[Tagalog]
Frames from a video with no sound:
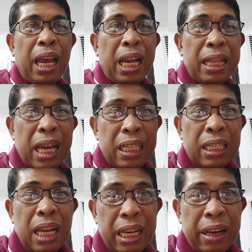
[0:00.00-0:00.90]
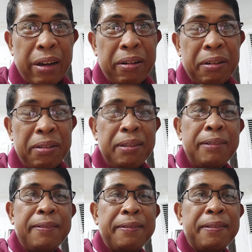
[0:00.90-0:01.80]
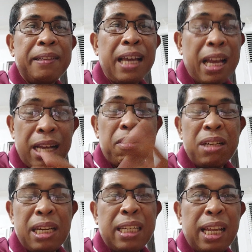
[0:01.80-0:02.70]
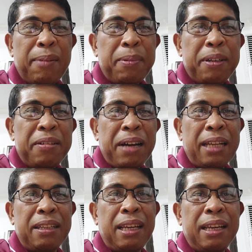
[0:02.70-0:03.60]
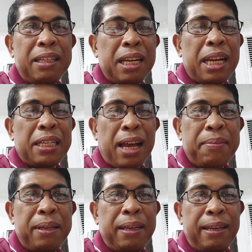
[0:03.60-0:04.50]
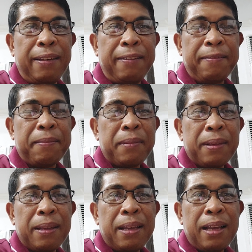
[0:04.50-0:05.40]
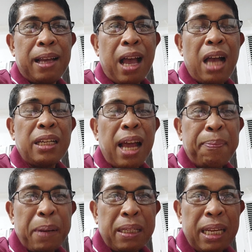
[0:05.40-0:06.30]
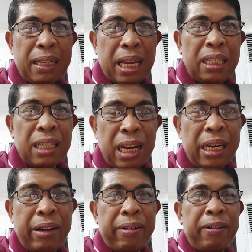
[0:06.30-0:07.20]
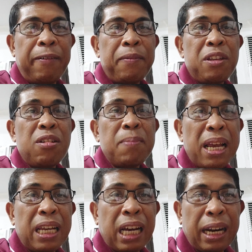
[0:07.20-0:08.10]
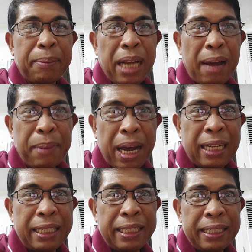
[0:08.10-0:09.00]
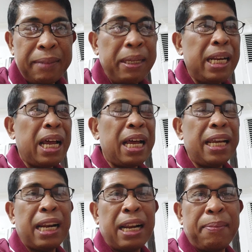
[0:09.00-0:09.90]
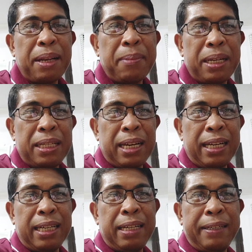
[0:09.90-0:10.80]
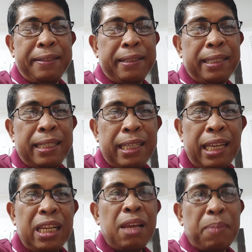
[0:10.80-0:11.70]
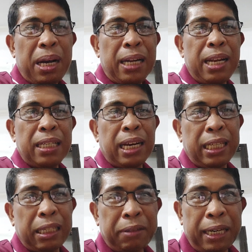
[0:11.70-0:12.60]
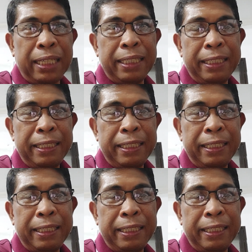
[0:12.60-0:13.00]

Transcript: I-test ninyo. Kaya consistent po yung ating sinasabi. Ang dapat i-test ninyo, yung may karamdaman, may nararamdaman siya. Hindi maganda sa katawan.